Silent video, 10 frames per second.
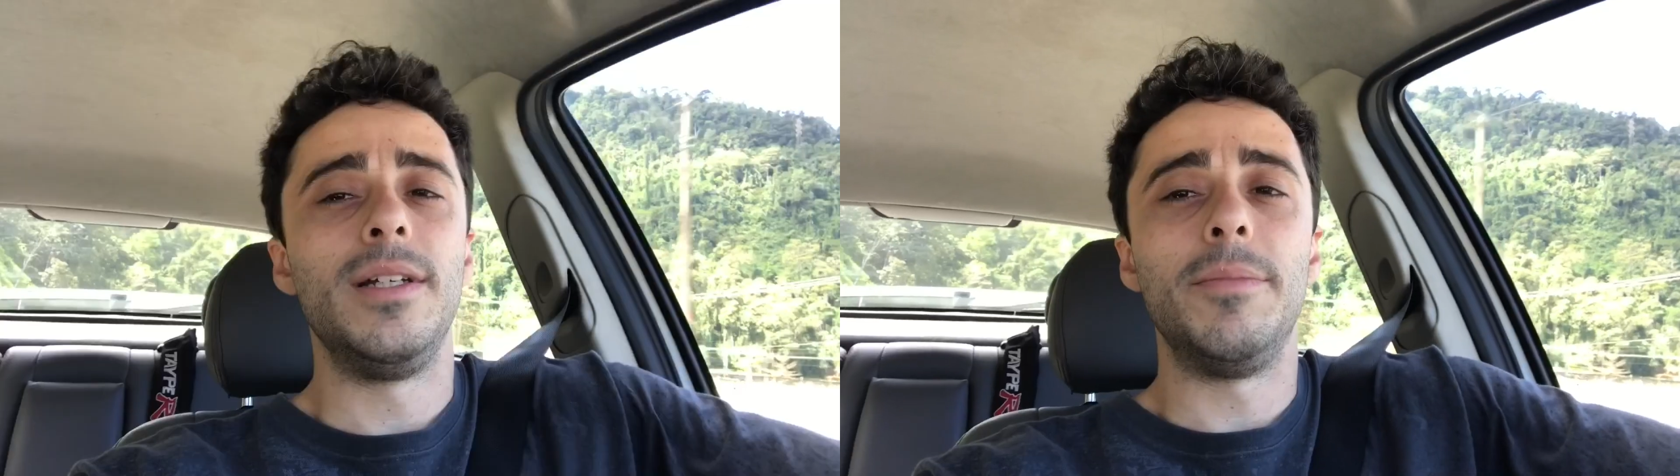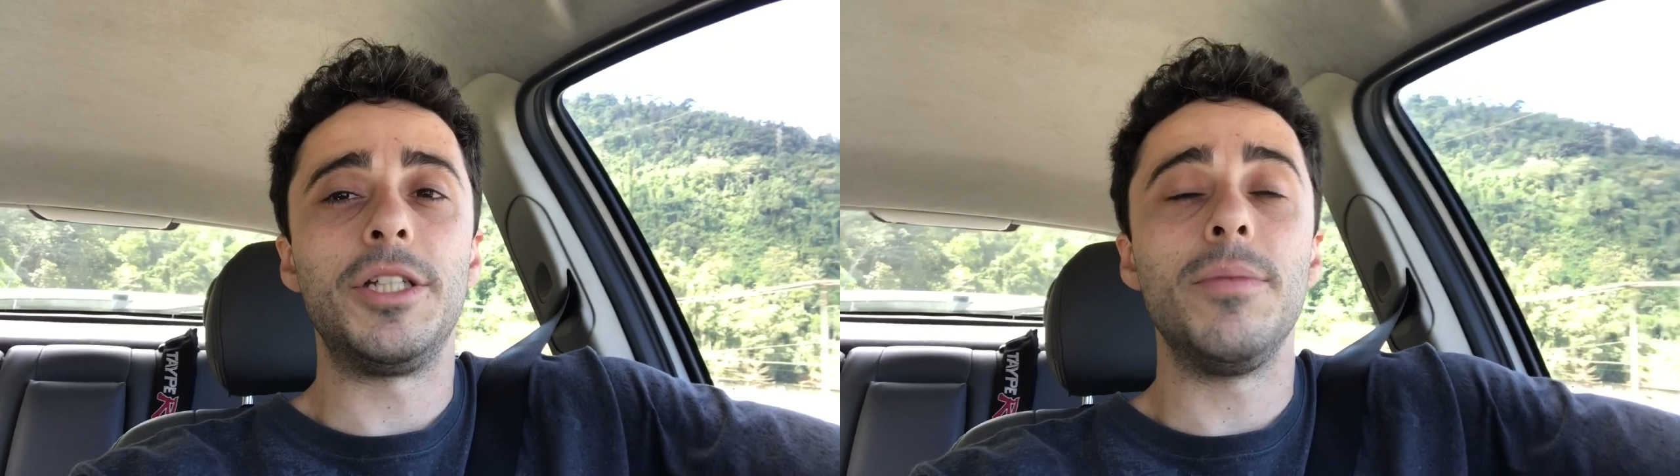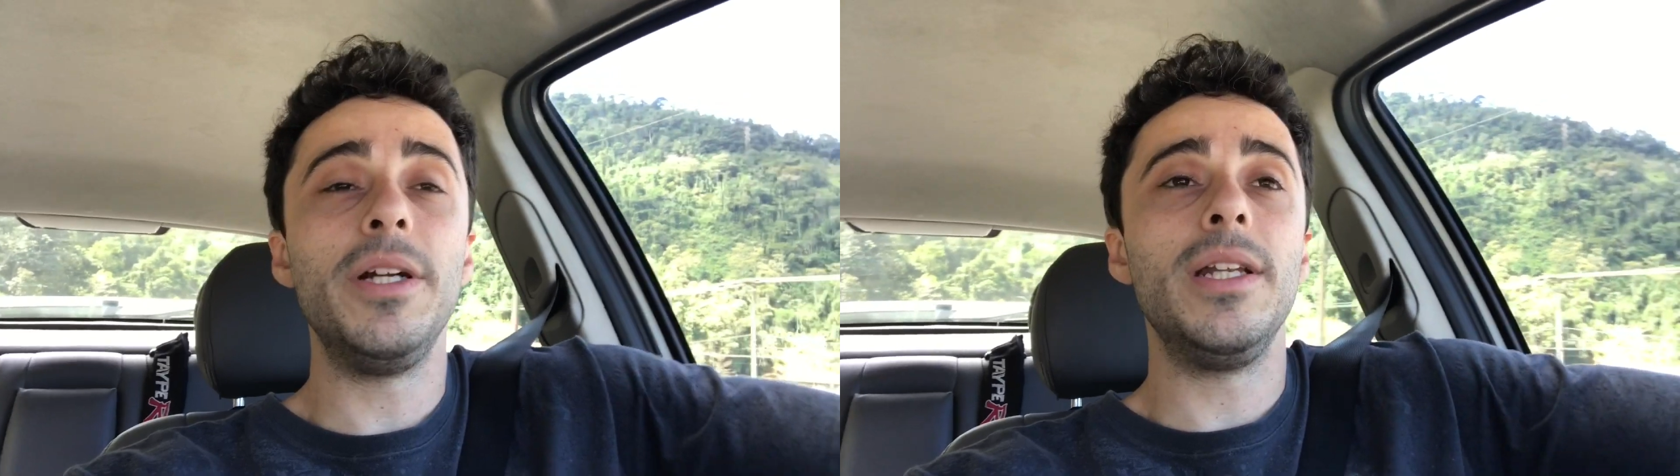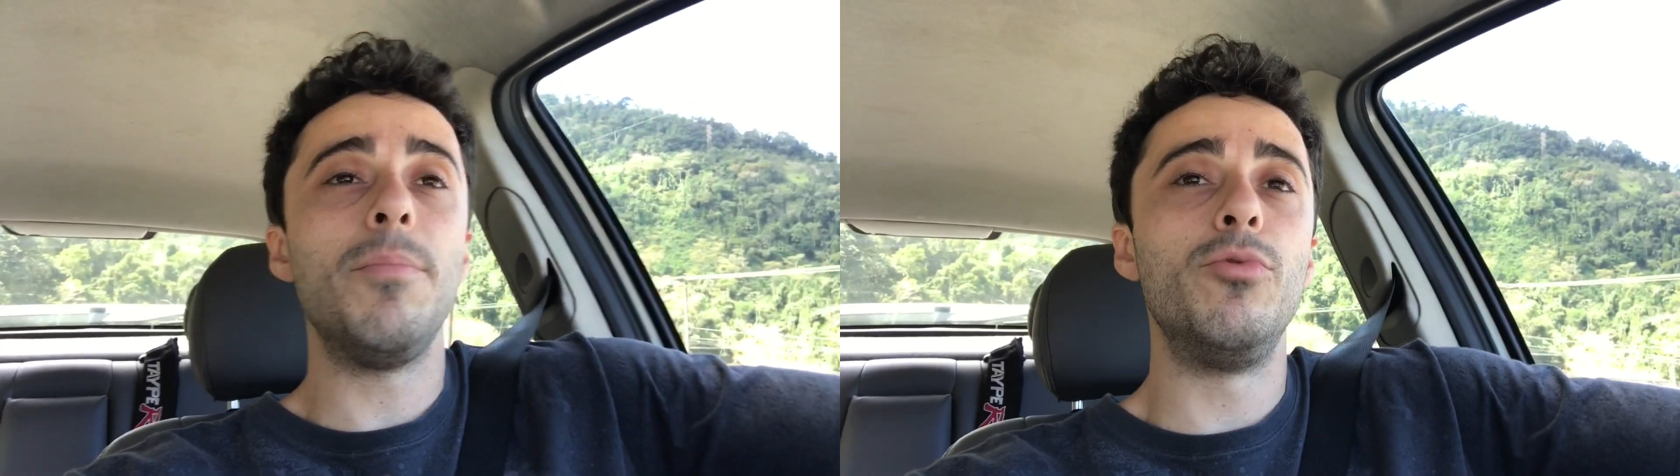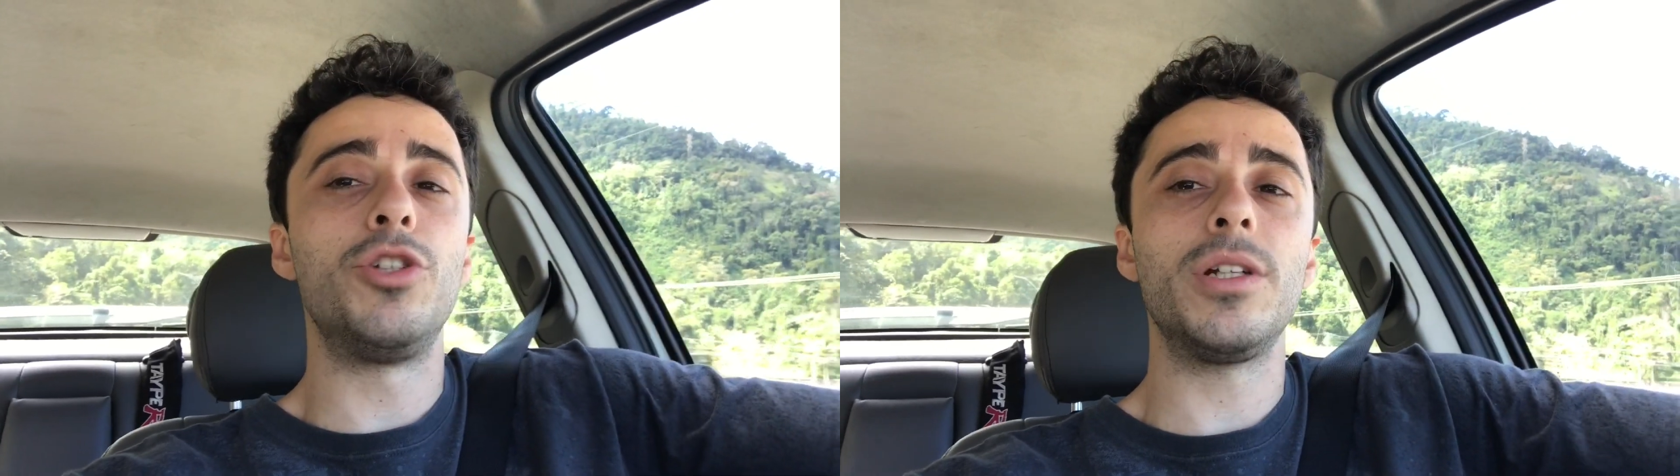Mas estamos aí na
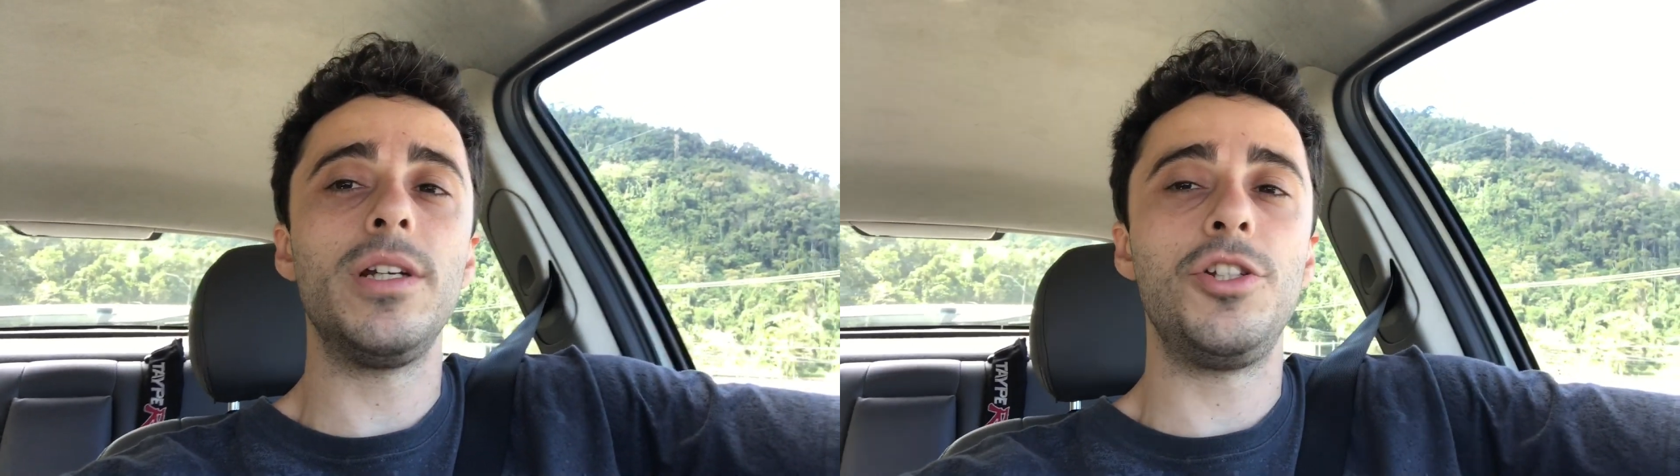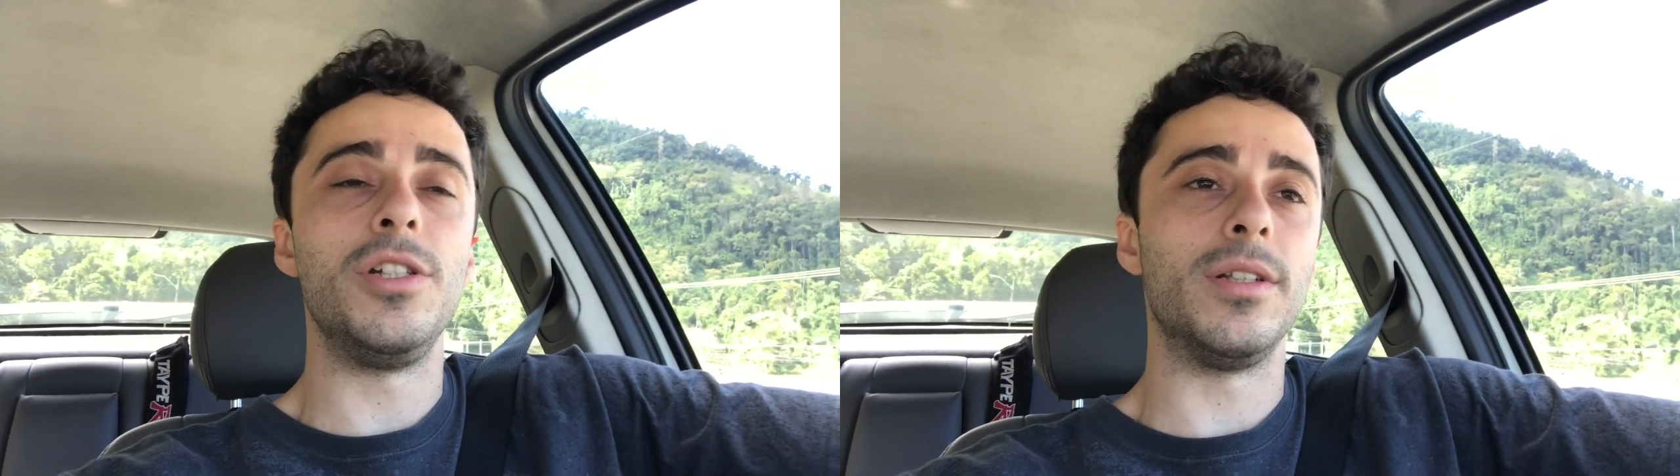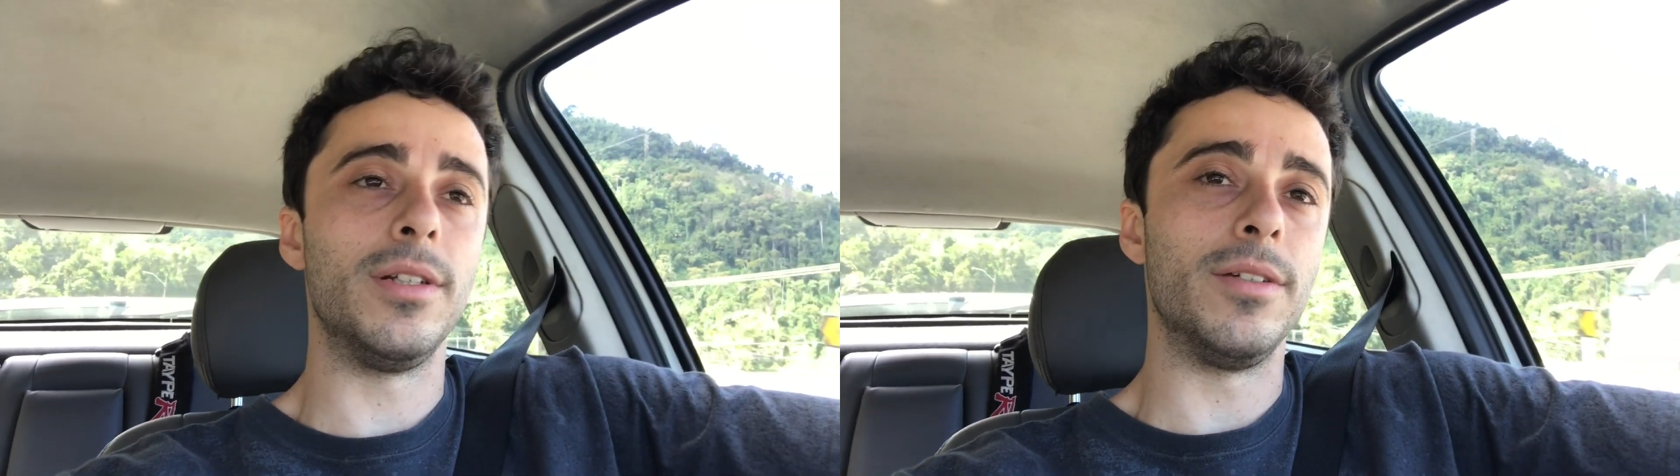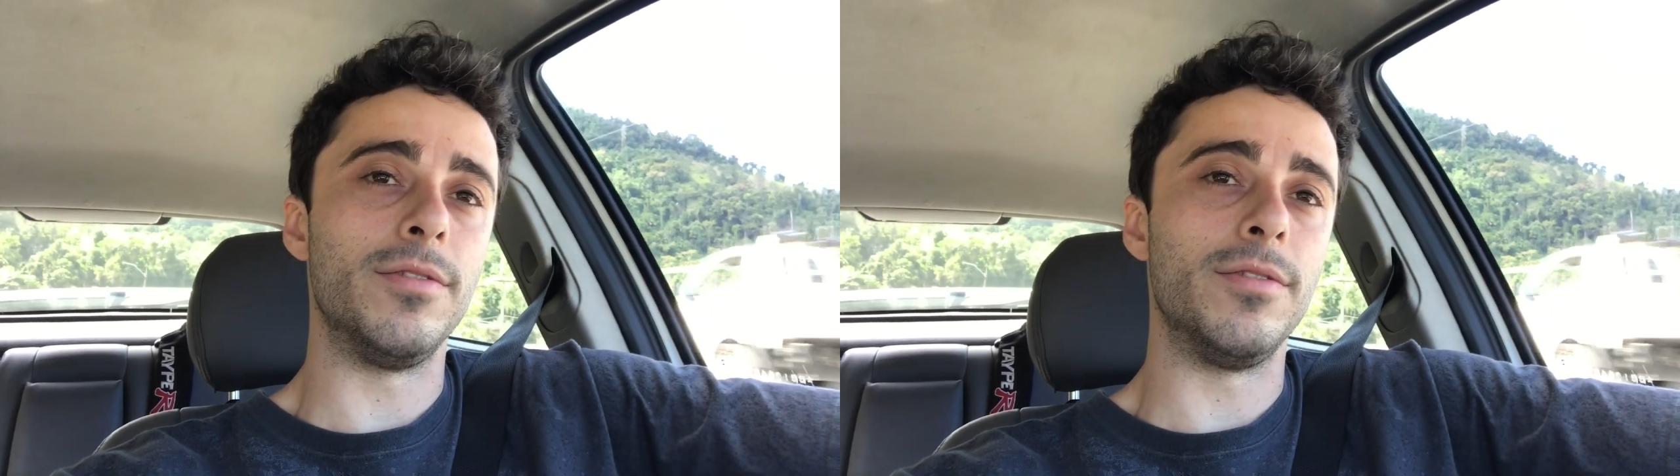busca da tinta, né?